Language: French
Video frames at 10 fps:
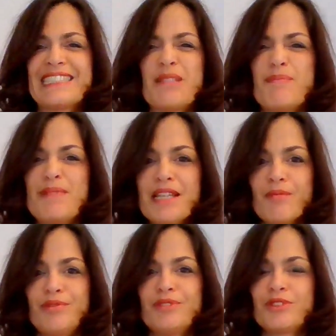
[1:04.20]
est bien
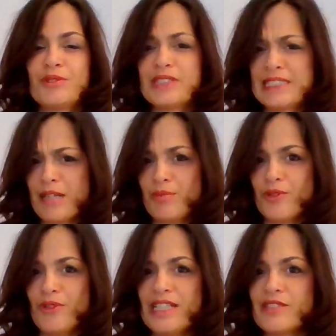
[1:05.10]
plus qu'une simple
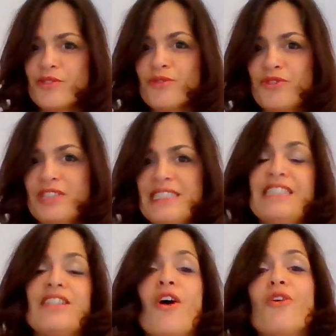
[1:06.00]
relation
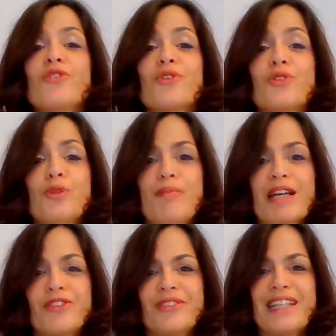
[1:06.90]
physique entre deux
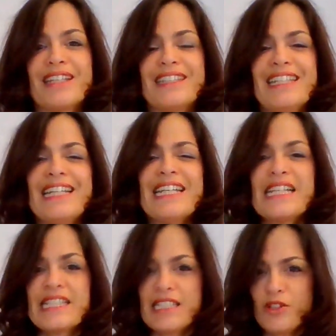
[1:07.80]
partenaires.
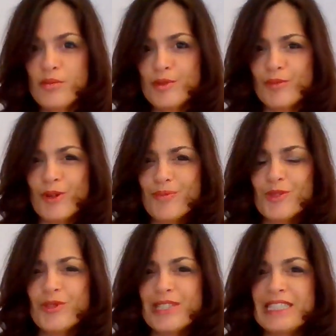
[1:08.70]
C'est le moment
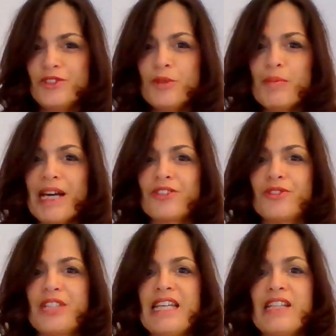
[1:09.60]
où les deux
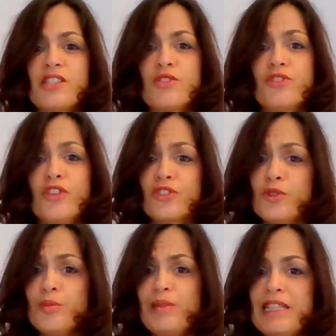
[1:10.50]
partenaires se donnent
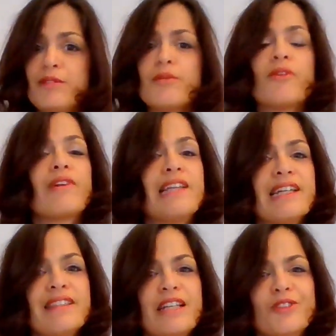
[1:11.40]
complètement
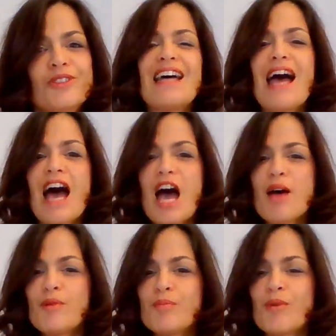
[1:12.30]
l'un à l'autre,
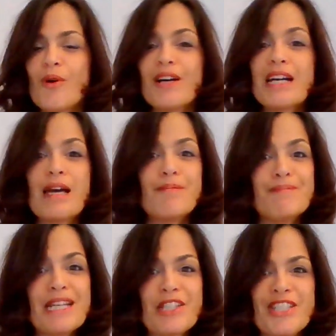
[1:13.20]
un moment
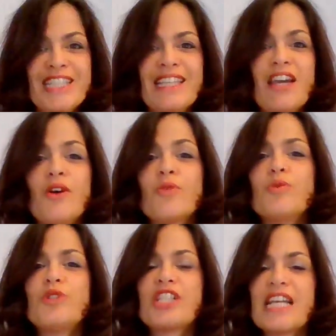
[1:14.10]
magique
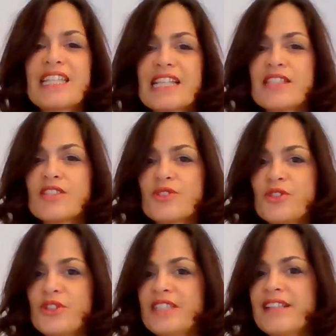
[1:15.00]
où chacun se
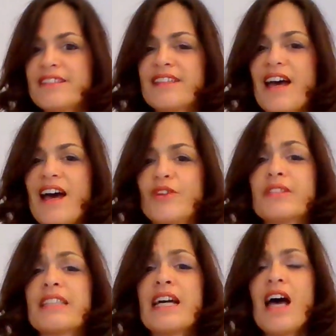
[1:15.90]
connecte à
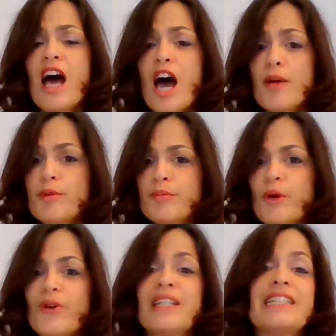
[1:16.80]
l'autre, un
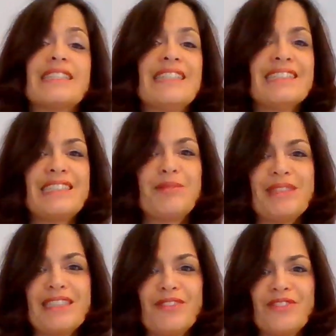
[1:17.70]
moment
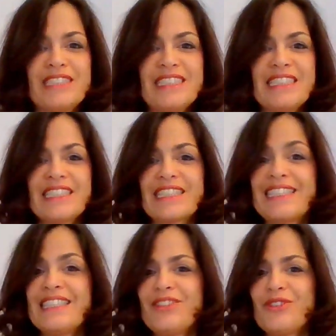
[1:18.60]
d'intimité physique
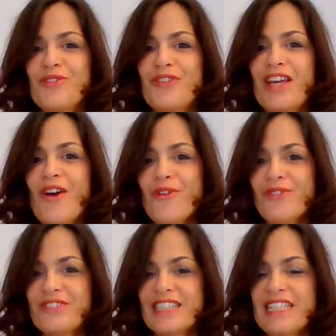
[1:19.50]
qui te fait
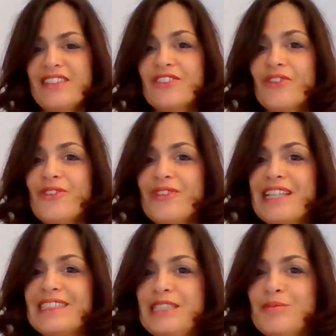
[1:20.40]
entrer dans
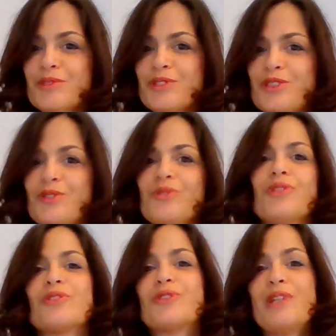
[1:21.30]
la
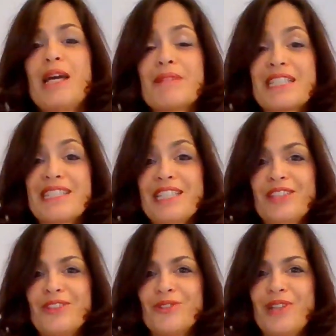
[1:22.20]
dimension de la
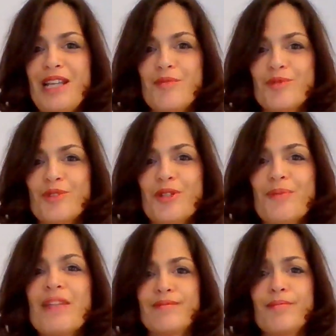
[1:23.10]
magie de l'amour.
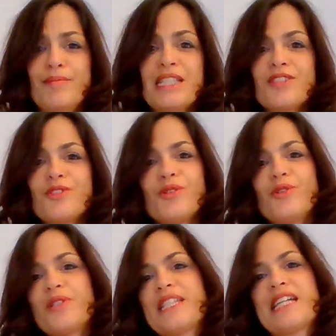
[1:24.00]
Bien sûr,
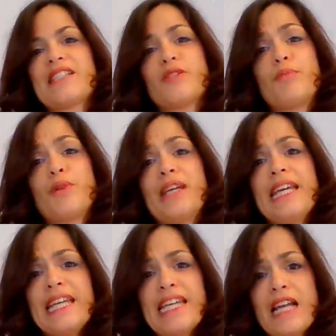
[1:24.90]
le sexe peut
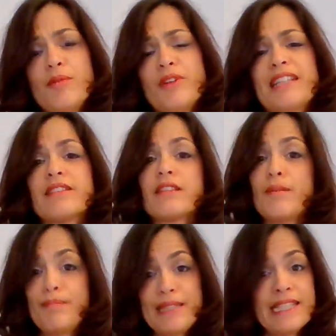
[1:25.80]
également être
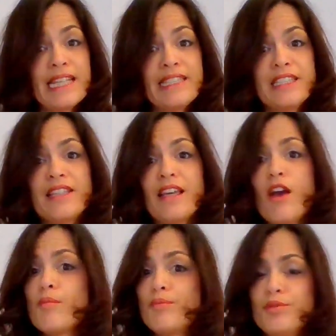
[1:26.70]
mécanique,
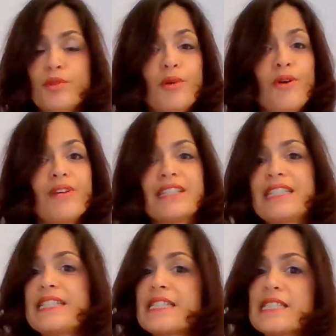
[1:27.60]
purement
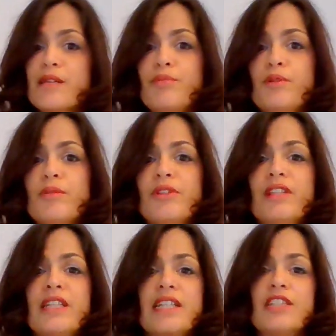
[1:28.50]
et simplement,
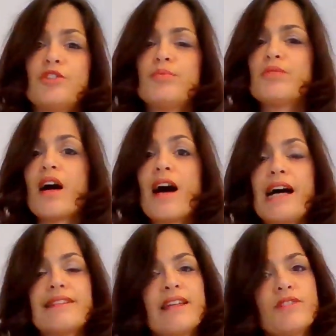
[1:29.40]
et tu pourras
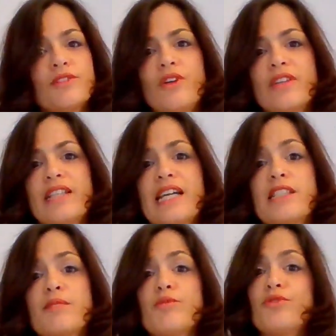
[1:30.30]
atteindre
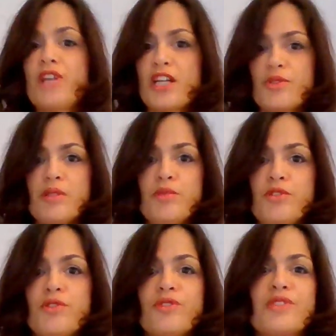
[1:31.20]
l'orgasme ou faire jouer
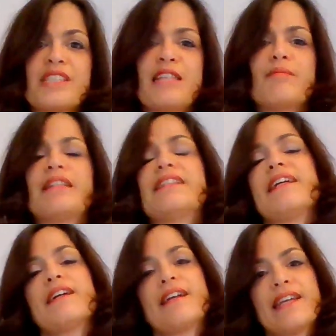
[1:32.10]
monsieur de cette
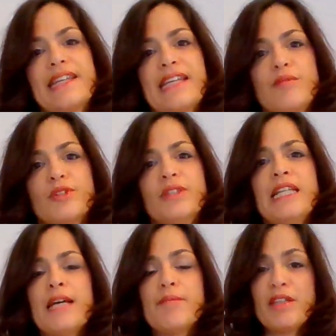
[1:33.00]
manière également.
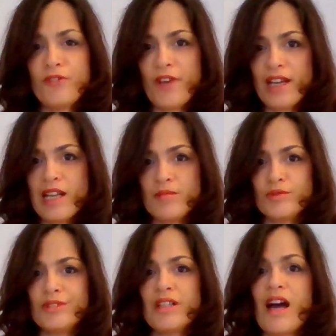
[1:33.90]
Mais faire
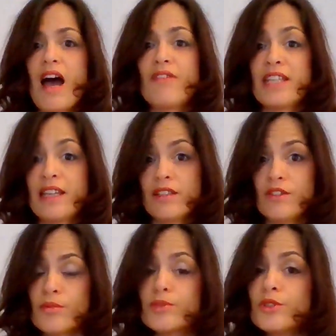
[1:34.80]
l'amour avec un
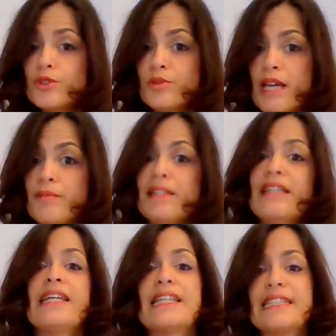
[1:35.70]
homme que tu aimes
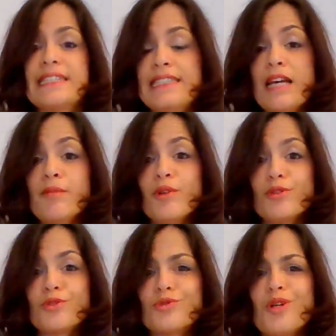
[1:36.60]
et qui t'aime en
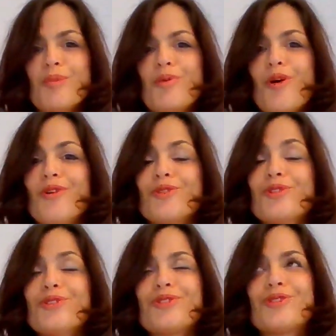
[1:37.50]
retour prend
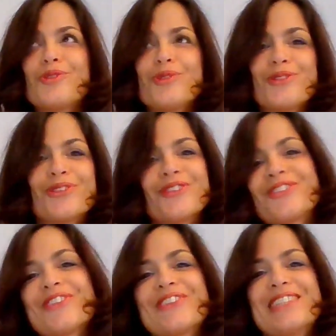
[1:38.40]
une toute
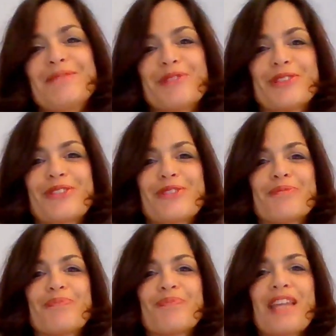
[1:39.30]
autre dimension.